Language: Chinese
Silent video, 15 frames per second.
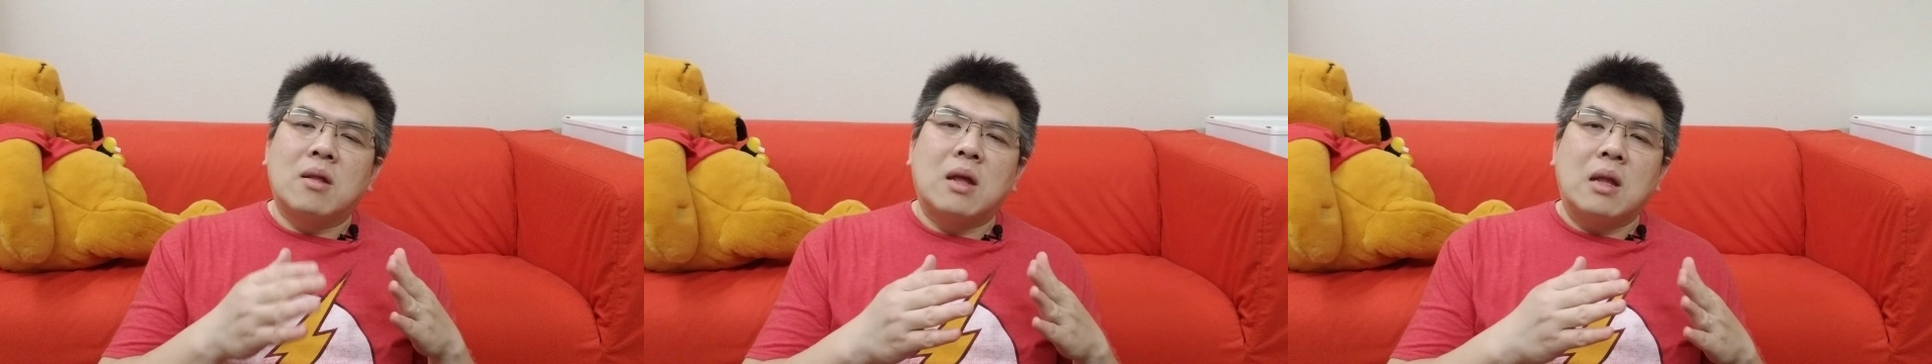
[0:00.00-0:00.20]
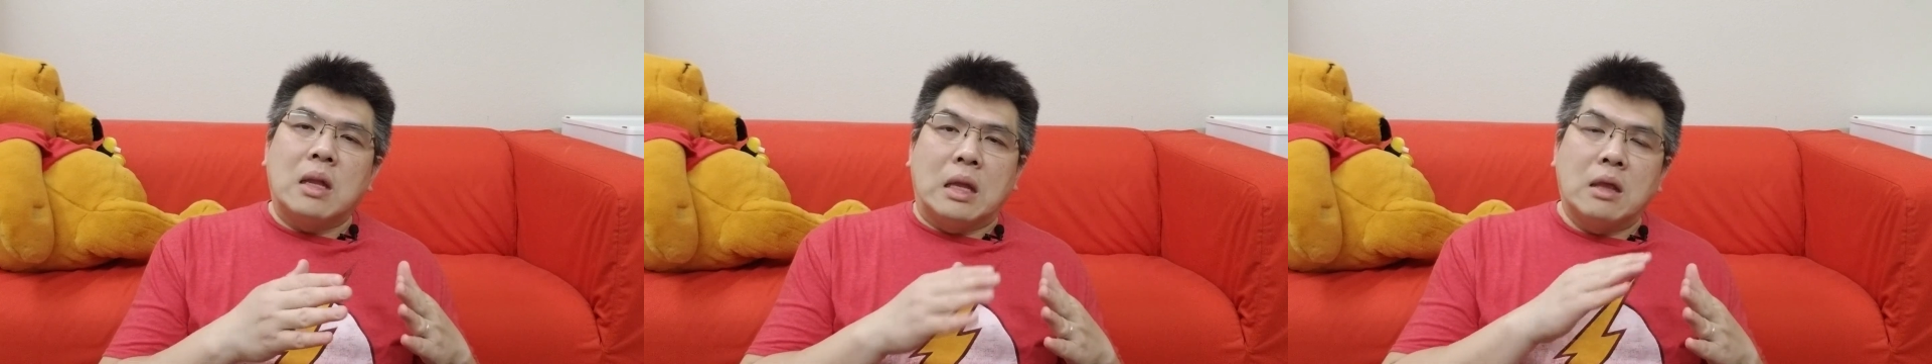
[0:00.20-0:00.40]

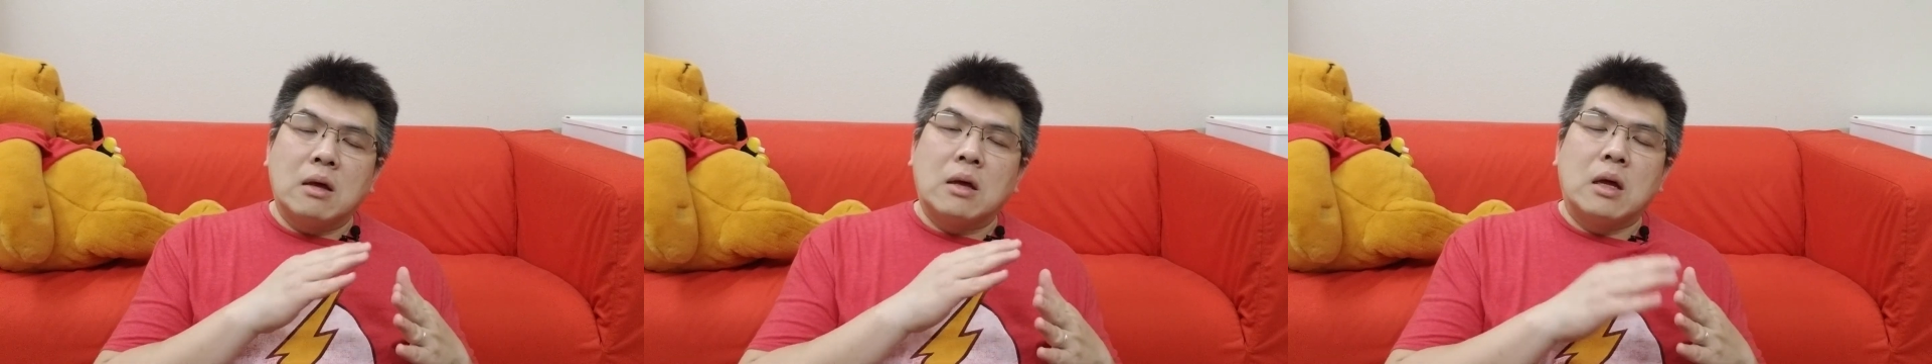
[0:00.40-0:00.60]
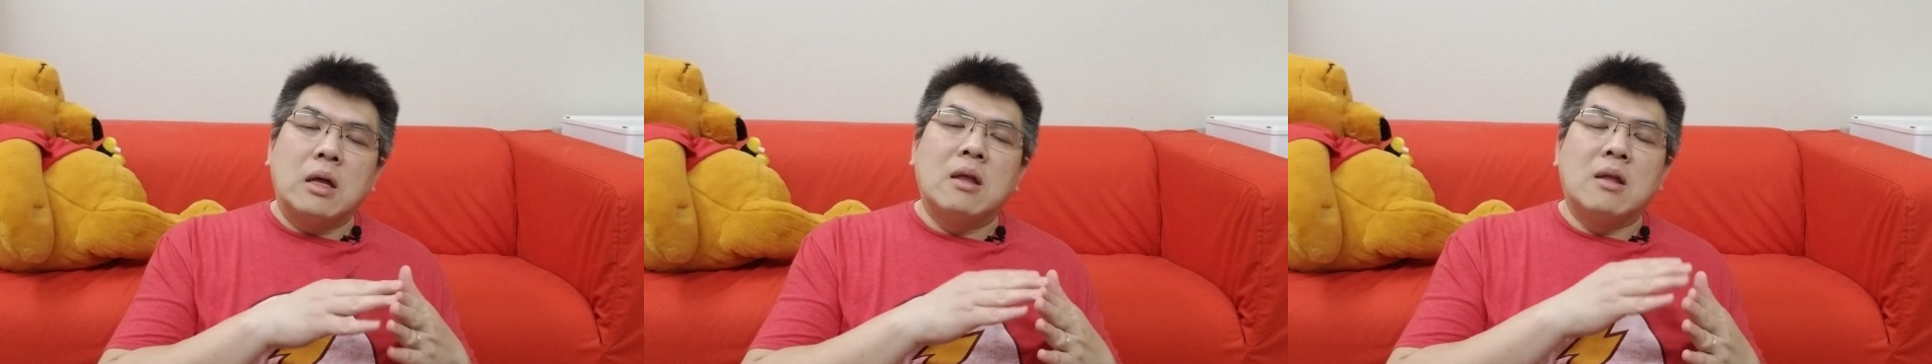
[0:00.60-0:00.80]
上你就
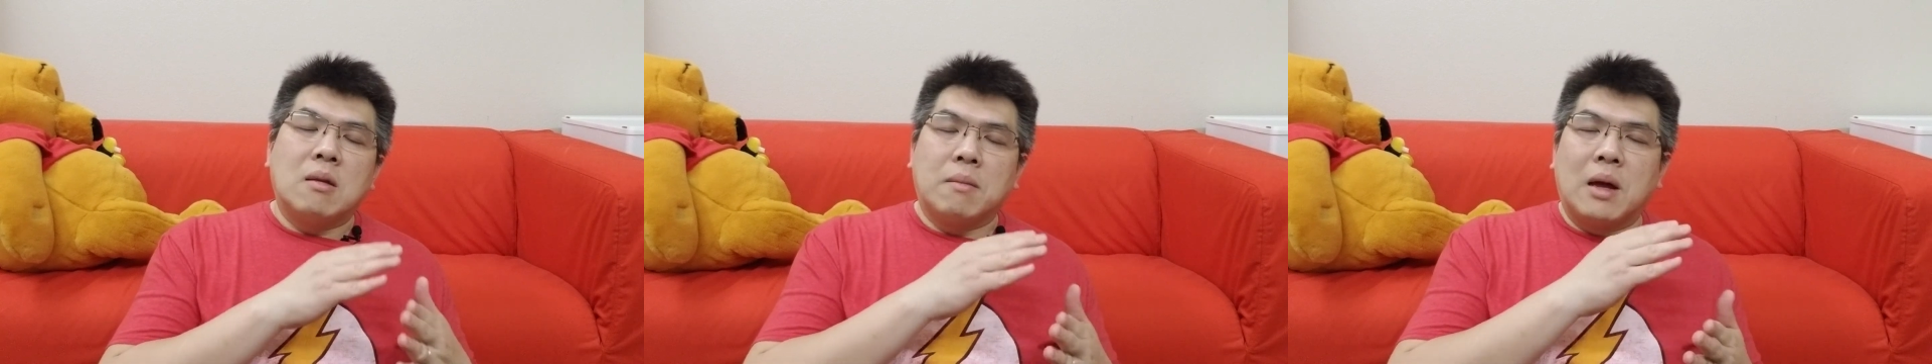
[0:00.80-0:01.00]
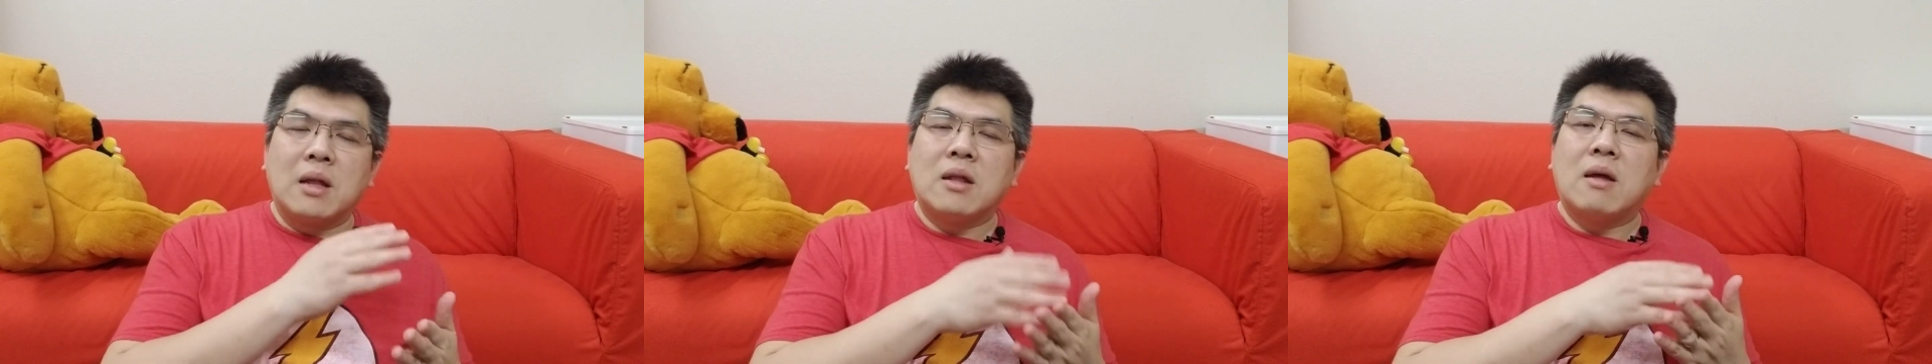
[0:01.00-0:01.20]
可以
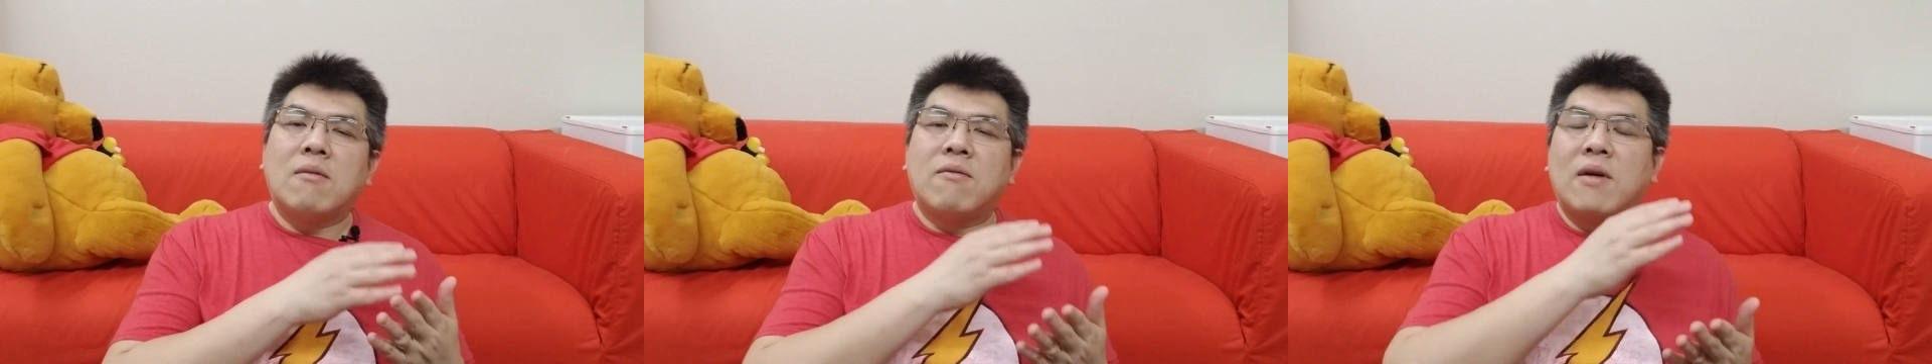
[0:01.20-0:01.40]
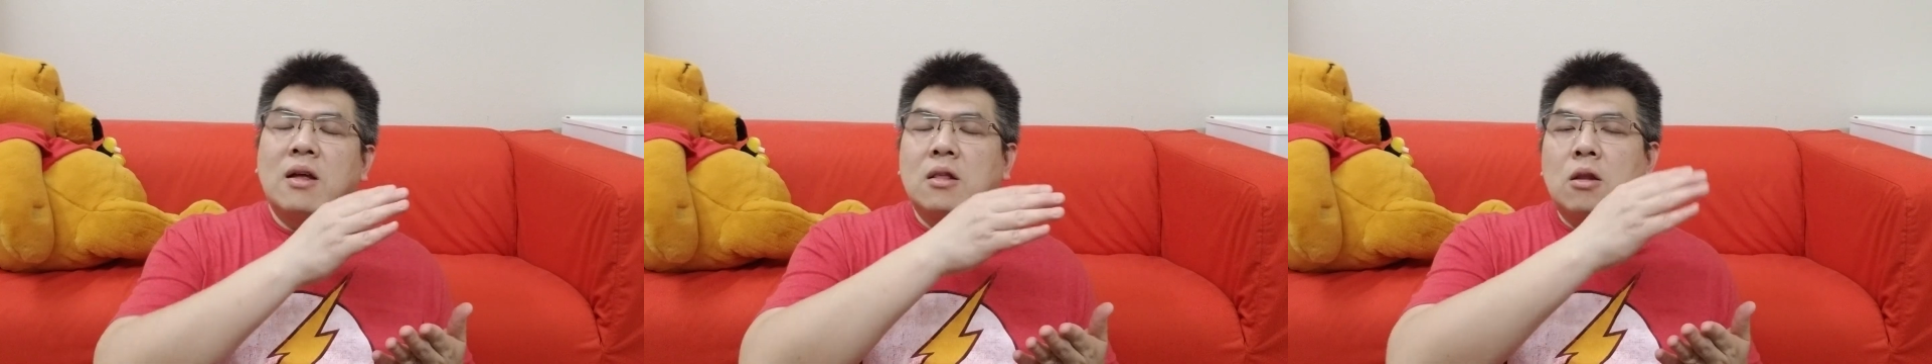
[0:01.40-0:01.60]
马上
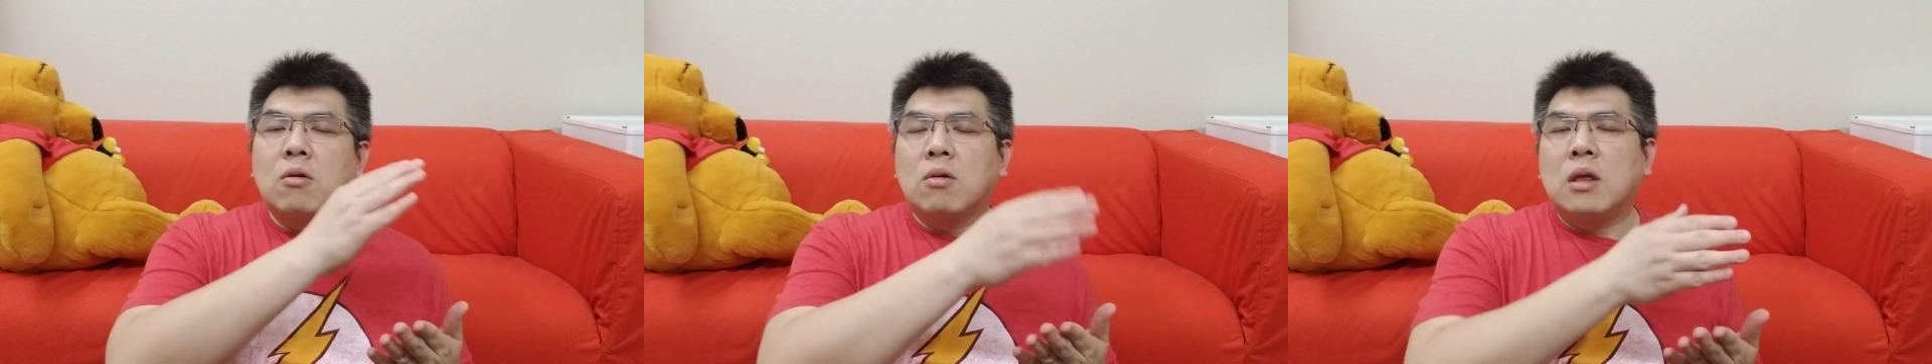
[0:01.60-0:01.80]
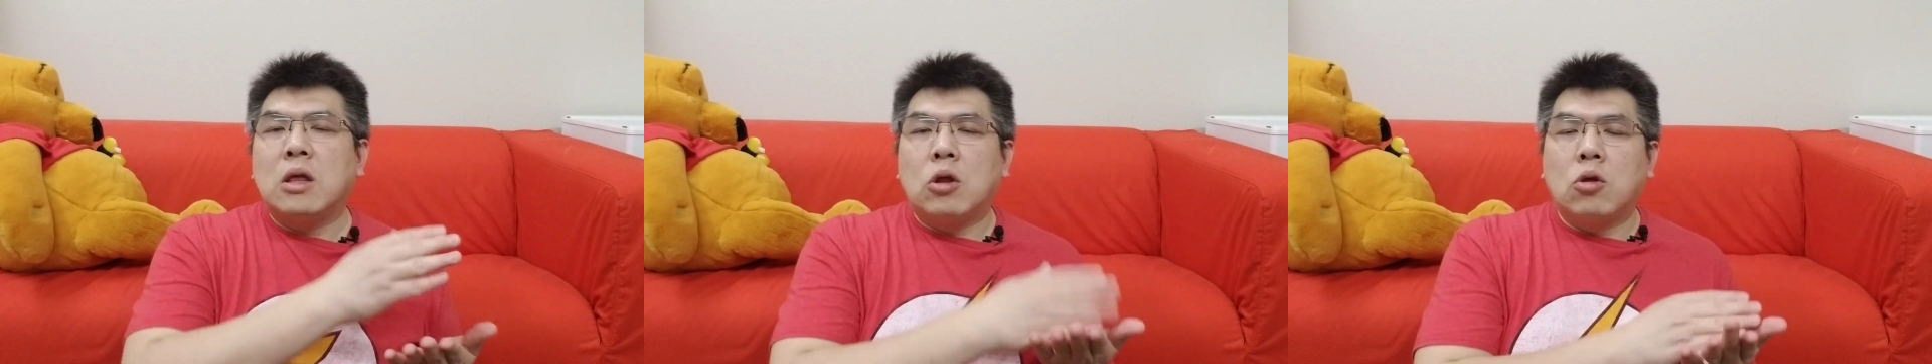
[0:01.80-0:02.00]
放
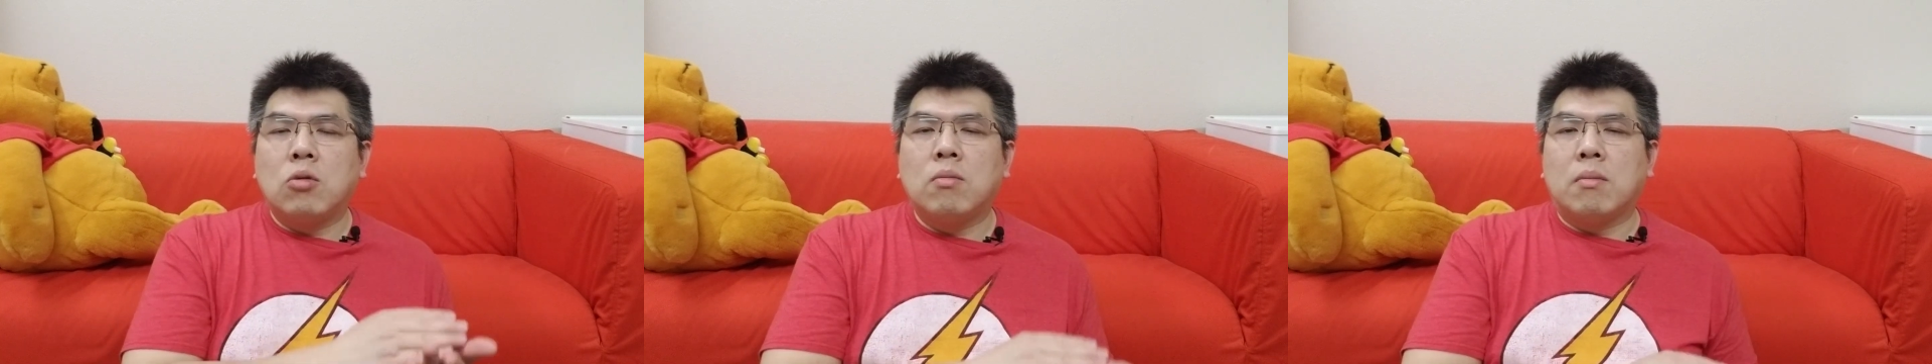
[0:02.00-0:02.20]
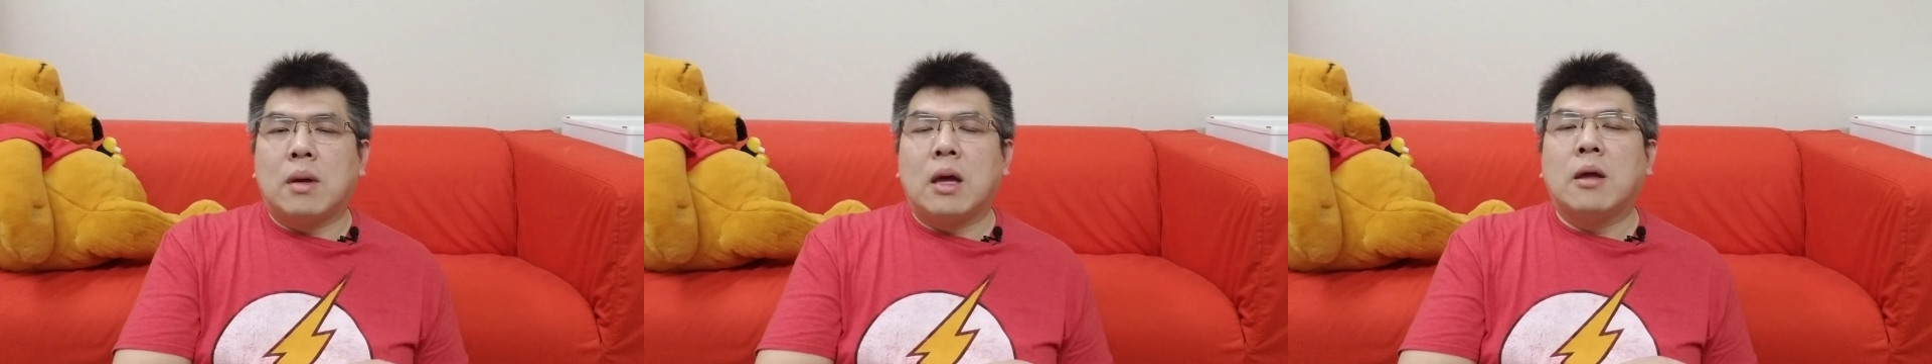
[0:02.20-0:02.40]
东西去
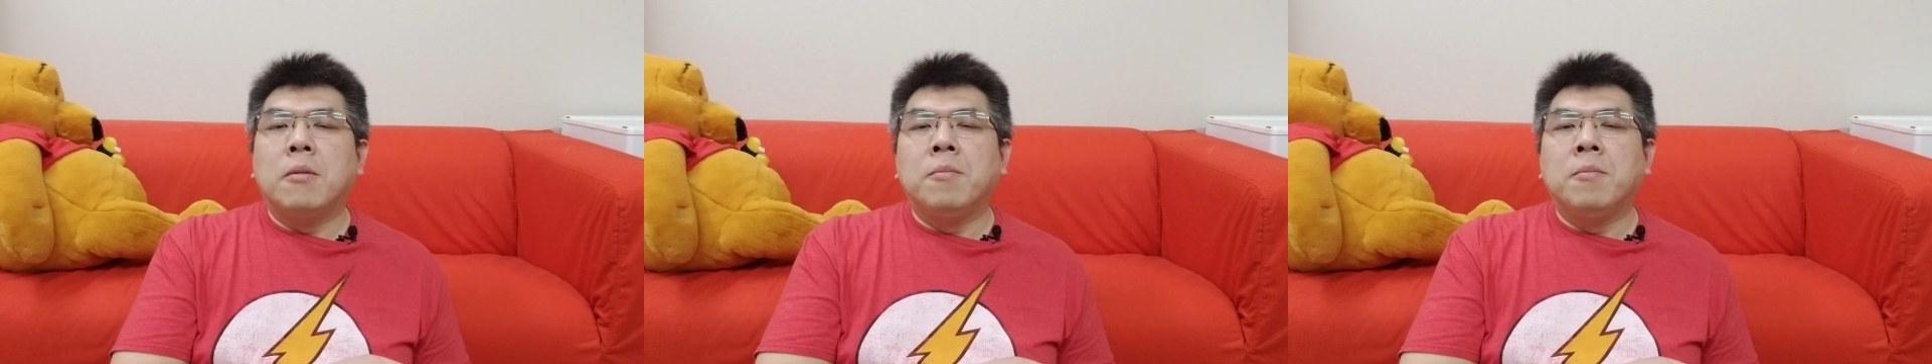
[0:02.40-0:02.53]
买。